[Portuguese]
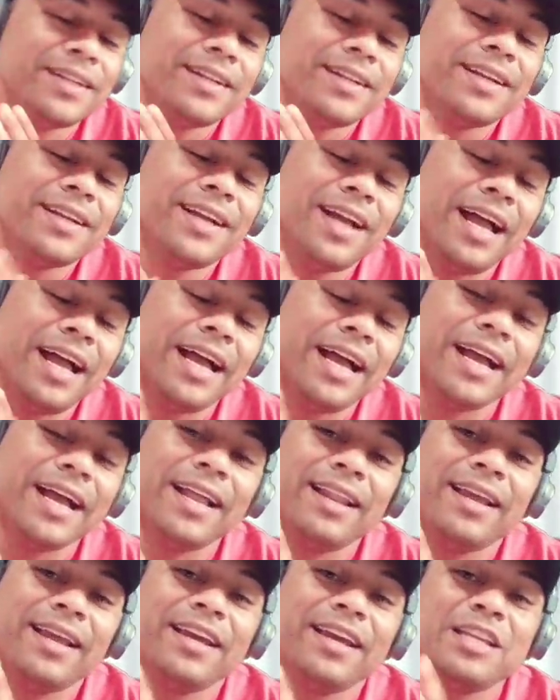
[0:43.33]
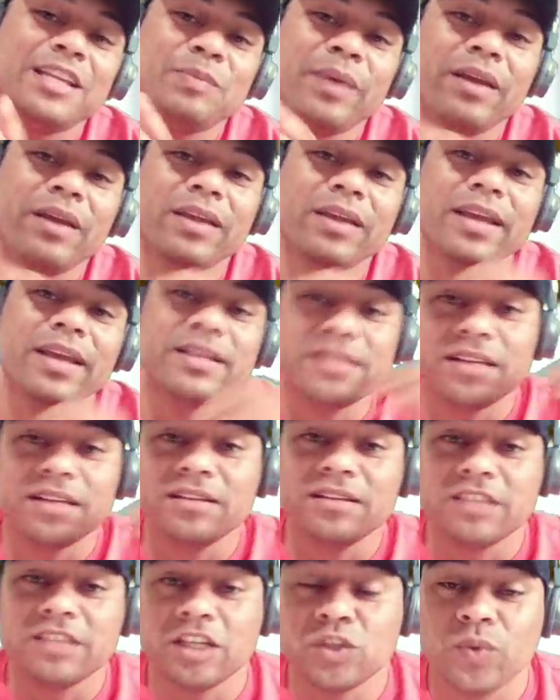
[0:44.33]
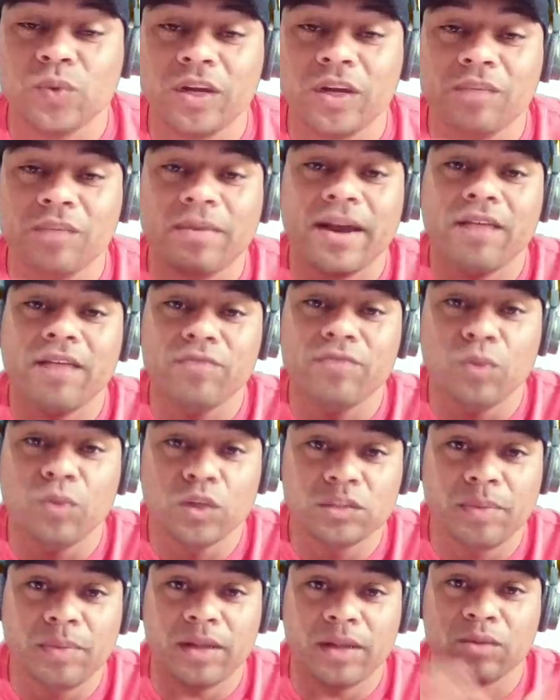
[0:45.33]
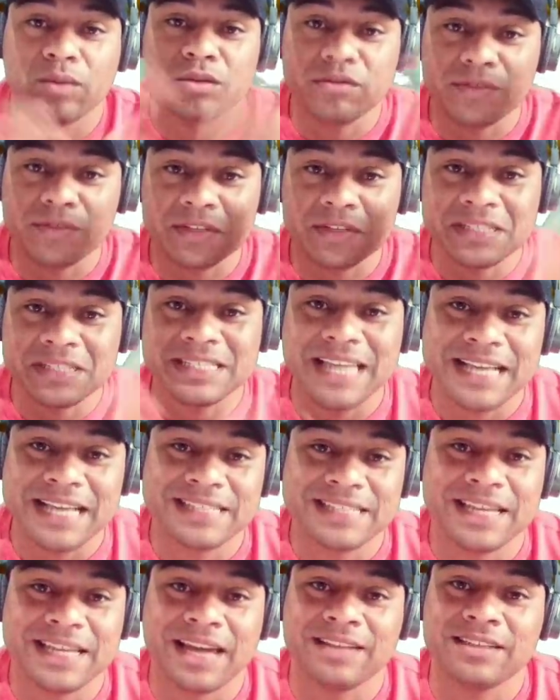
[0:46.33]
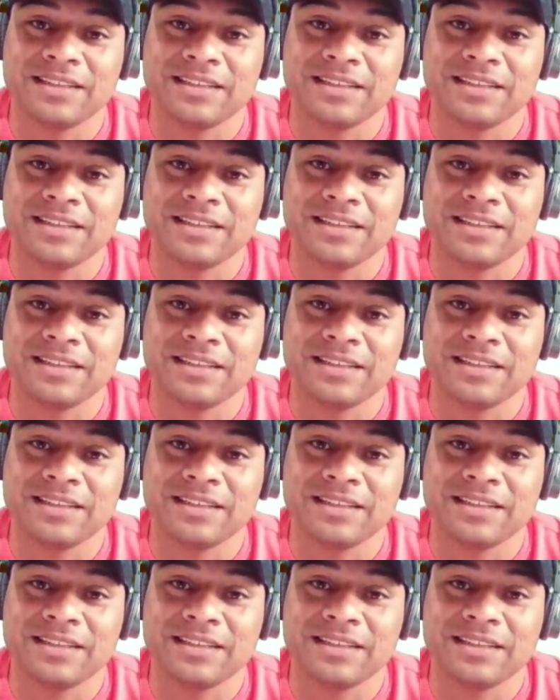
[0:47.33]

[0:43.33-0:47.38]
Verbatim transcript: Ah, galera, espero que esse ano seja um ano maravilhoso para todos vocês, cara.